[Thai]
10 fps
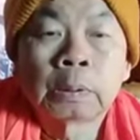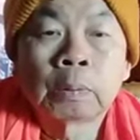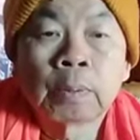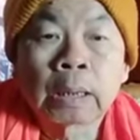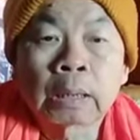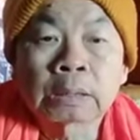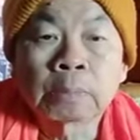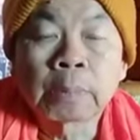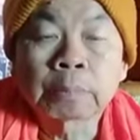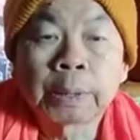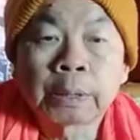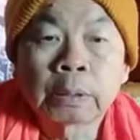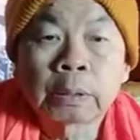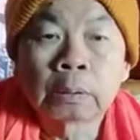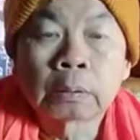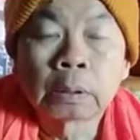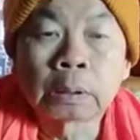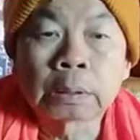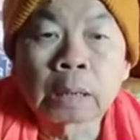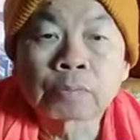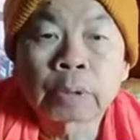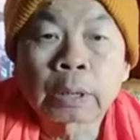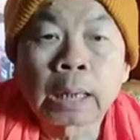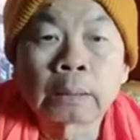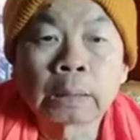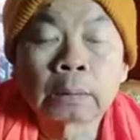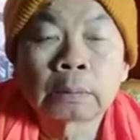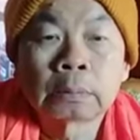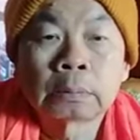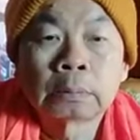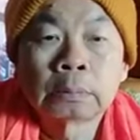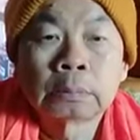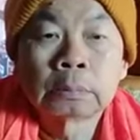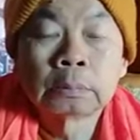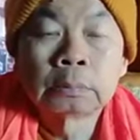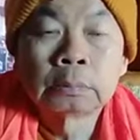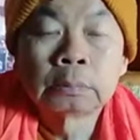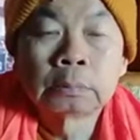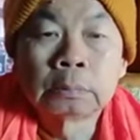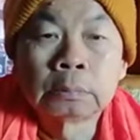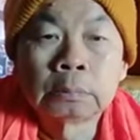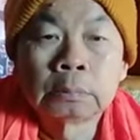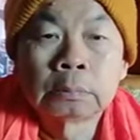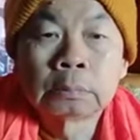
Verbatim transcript: ที่ว่าขัดสมาธิเพชรนี่เกิดจากฝรั่งนะ อืม